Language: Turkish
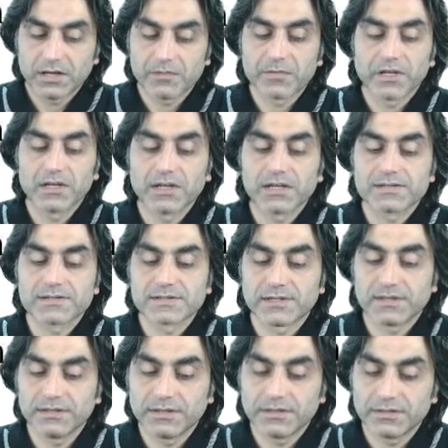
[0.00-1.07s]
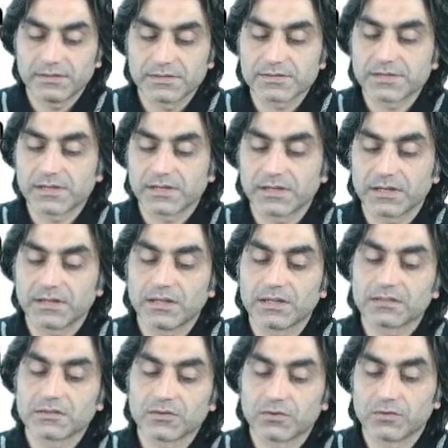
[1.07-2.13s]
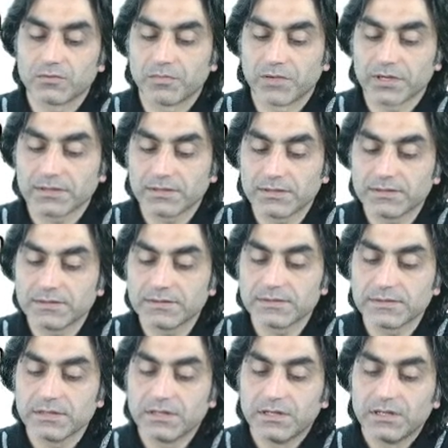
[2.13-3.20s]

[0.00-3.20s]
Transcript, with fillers: Hem Allah seni insanlardan korumaktadır.